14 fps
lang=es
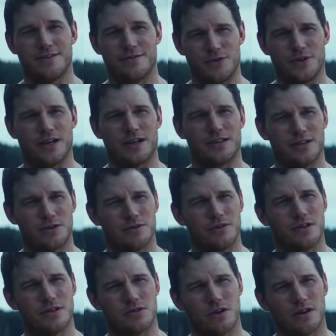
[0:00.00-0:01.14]
Es
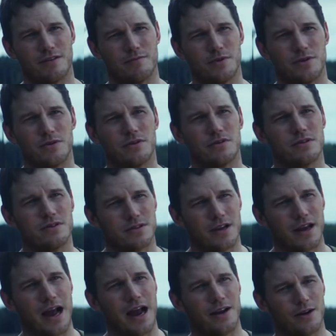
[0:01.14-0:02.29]
ir a ver a Chris Pratt
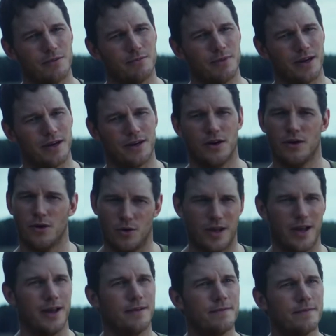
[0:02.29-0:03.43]
partiendo madres contra
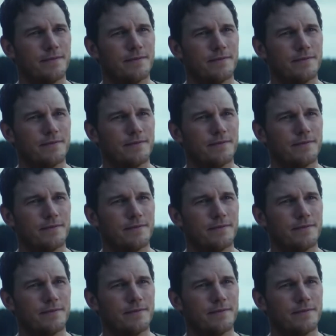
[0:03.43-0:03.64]
aliens.